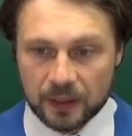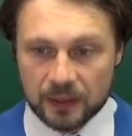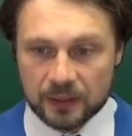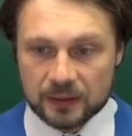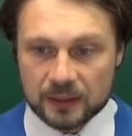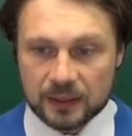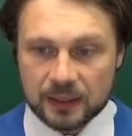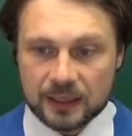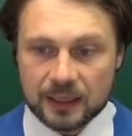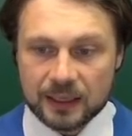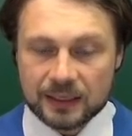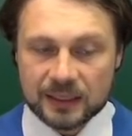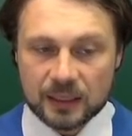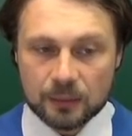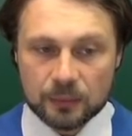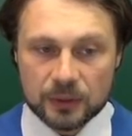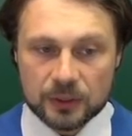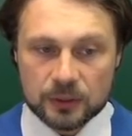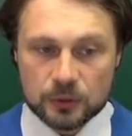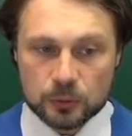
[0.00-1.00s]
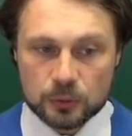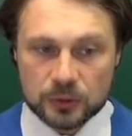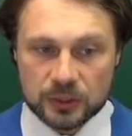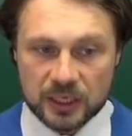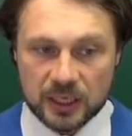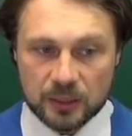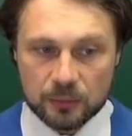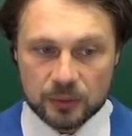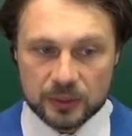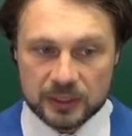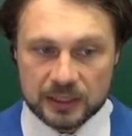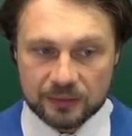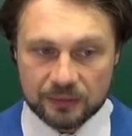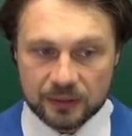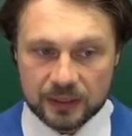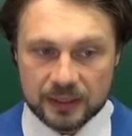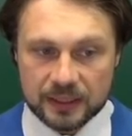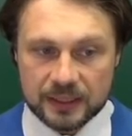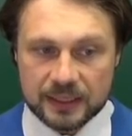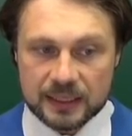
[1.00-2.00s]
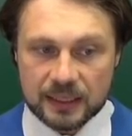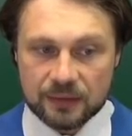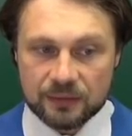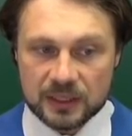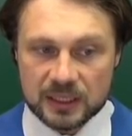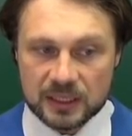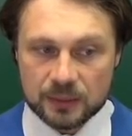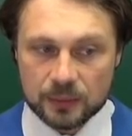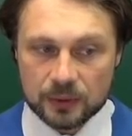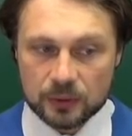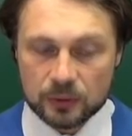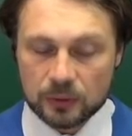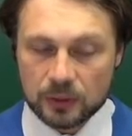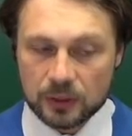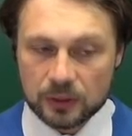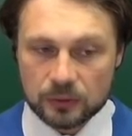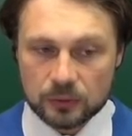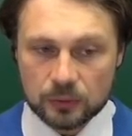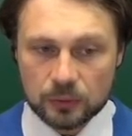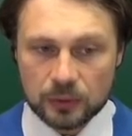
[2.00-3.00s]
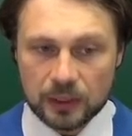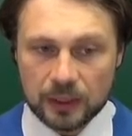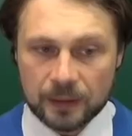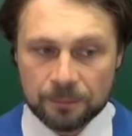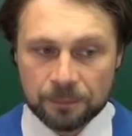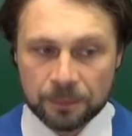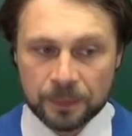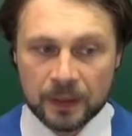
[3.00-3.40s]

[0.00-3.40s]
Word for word: Так как таблицу и схему рисовали независимо друг от друга,